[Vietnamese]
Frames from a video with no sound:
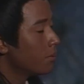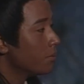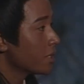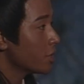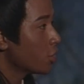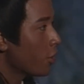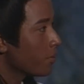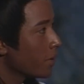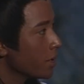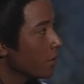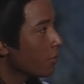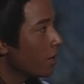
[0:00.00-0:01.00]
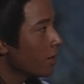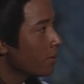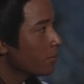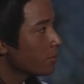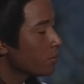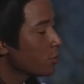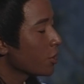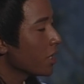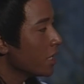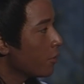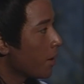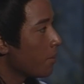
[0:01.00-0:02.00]
Không thành tài cũng không sao, quan
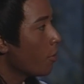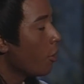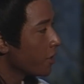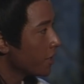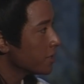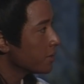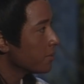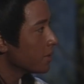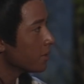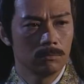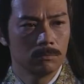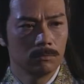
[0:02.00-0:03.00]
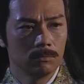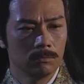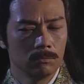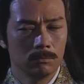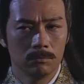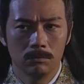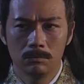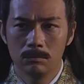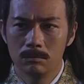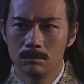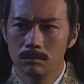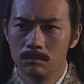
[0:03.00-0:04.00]
trọng là không hại người khác. Nhưng
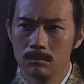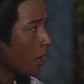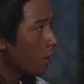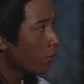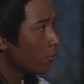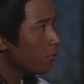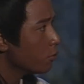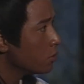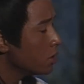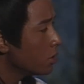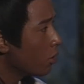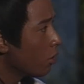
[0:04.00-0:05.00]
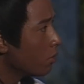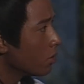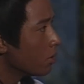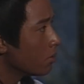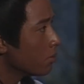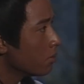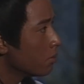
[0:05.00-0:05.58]
mà dưỡng bất giáo phụ chi quá.